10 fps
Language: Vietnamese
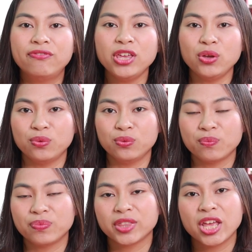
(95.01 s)
view,
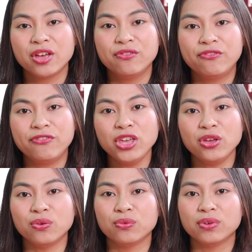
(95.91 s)

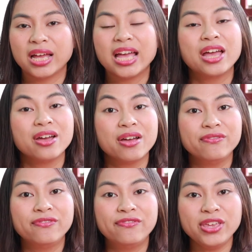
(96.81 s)
view,
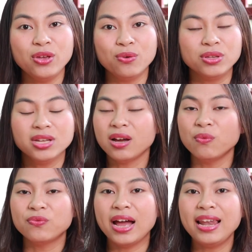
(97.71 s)
view chứ
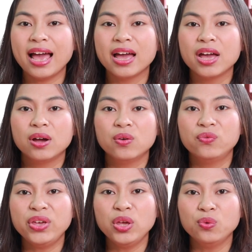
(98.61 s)
không phải là
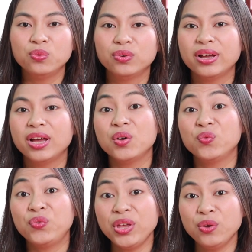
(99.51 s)
view,
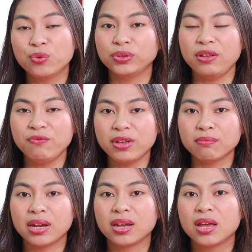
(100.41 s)
view của tiếng
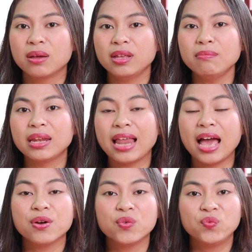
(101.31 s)
Việt mình. Tiếng mình
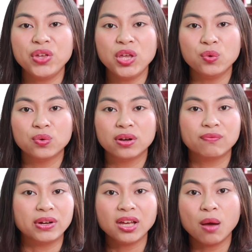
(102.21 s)
là view
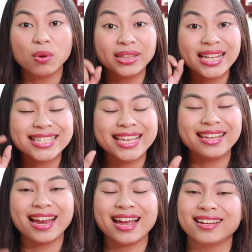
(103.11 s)
và nó không có tiếng
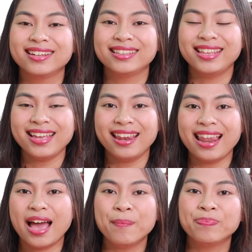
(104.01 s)
xì ra. Tiếng
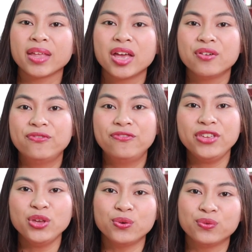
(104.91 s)
Anh là
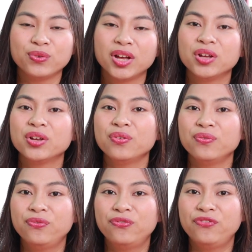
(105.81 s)
view,
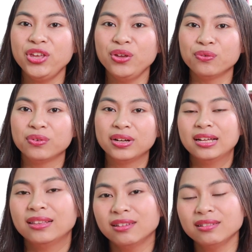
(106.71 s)
view.
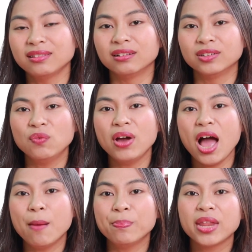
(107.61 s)
Tương tự đối với
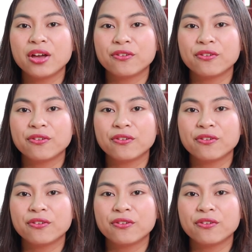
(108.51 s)
âm,